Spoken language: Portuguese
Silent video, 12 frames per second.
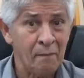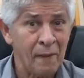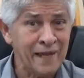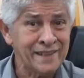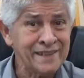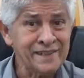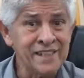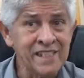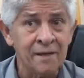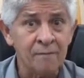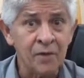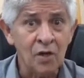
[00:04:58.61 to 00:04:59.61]
Mas
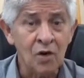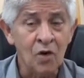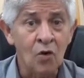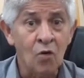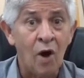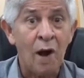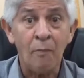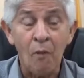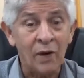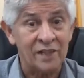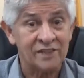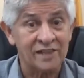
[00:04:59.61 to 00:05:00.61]
assim, a
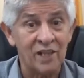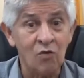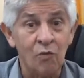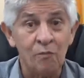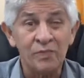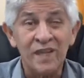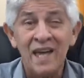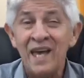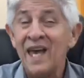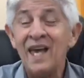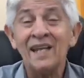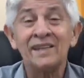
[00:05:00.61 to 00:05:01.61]
população,
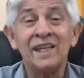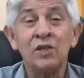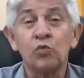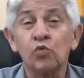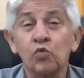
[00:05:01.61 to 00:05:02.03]
ela tem